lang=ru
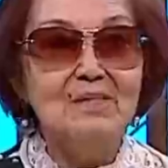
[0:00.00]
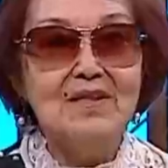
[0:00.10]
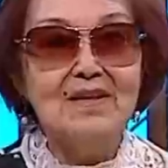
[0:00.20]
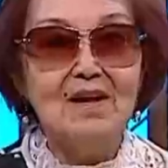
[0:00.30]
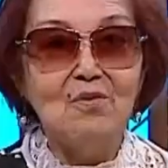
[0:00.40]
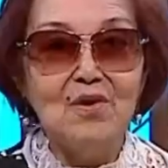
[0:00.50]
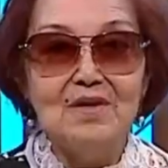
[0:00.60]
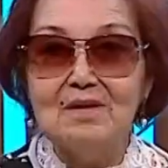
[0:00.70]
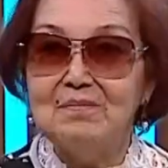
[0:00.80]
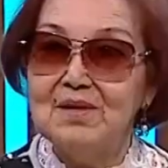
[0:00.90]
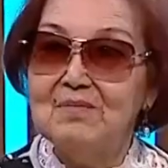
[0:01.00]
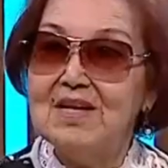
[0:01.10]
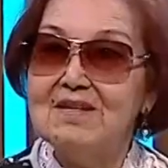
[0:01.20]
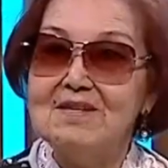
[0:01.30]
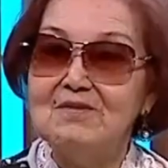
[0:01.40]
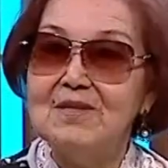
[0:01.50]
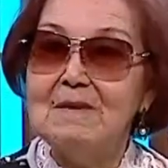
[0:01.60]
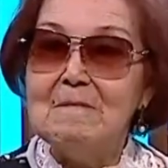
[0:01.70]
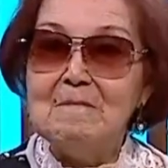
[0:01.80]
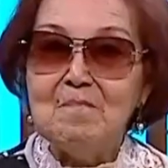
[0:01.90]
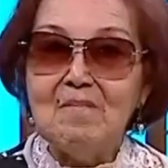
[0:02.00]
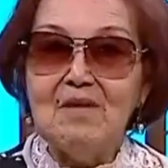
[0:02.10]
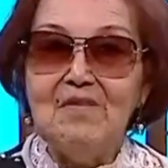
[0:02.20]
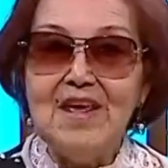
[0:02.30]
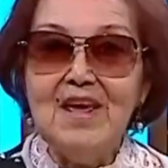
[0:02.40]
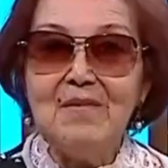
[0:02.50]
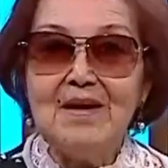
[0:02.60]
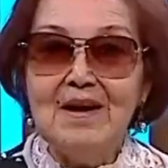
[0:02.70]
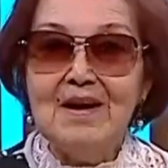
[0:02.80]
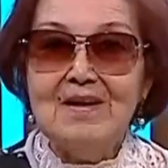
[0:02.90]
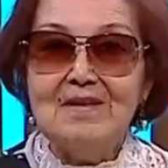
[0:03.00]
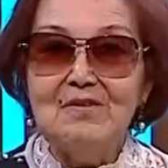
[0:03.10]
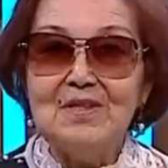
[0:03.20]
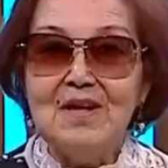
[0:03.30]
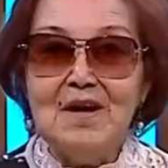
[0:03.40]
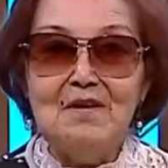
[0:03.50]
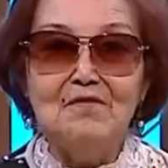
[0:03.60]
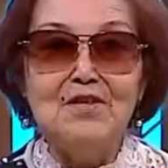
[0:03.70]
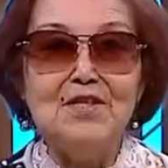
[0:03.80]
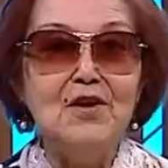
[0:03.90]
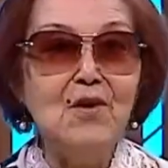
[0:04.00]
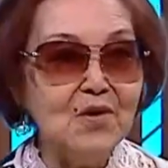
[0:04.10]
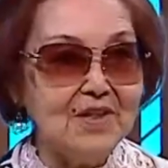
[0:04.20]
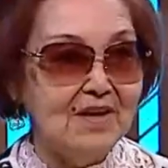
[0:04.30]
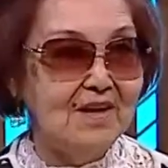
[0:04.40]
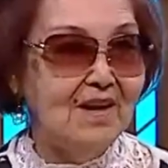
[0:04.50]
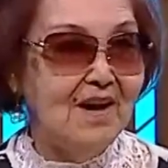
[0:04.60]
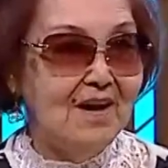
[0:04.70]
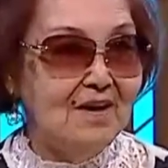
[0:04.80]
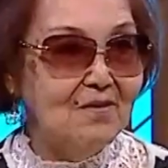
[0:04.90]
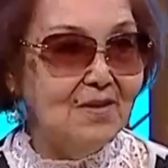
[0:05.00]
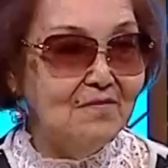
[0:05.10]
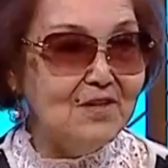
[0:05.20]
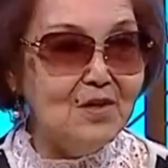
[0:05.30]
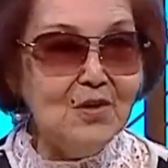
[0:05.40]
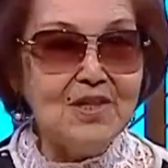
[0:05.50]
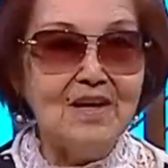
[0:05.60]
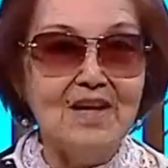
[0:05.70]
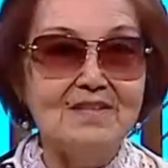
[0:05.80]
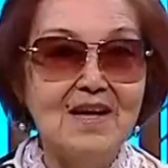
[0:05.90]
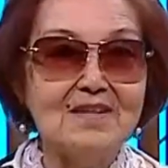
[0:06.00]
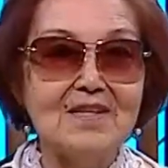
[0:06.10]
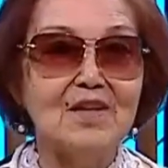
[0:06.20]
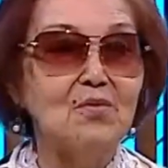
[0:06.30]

было какое-то, понимаете, вот время вот взлета, вот, взлета казахской